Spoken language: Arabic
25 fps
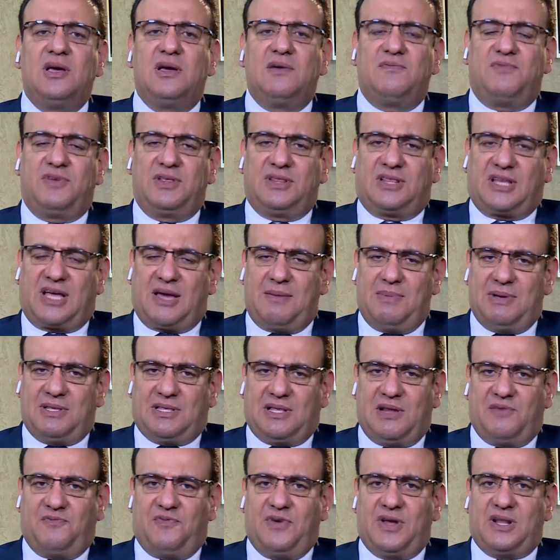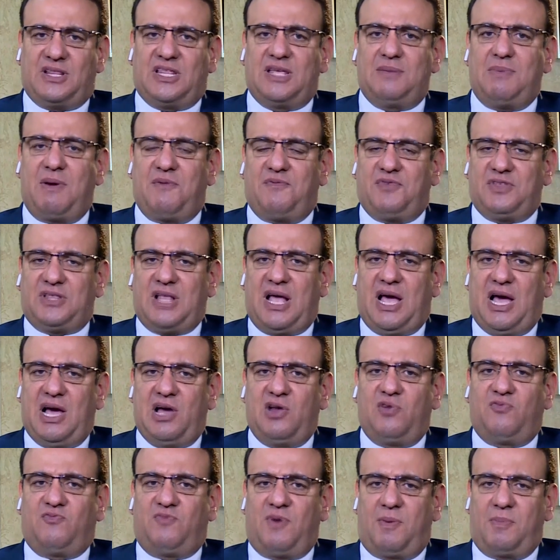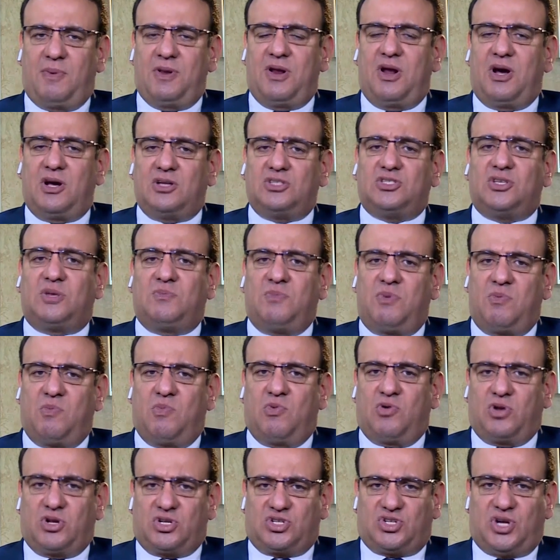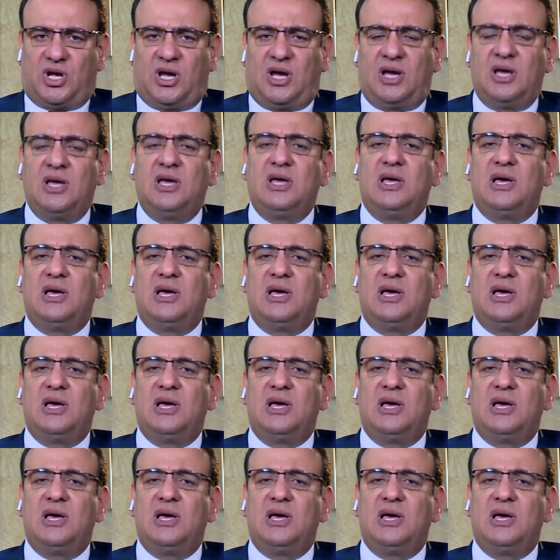في انتخابات الفرد يبقى في تحالف ما بين اكثر من مرشح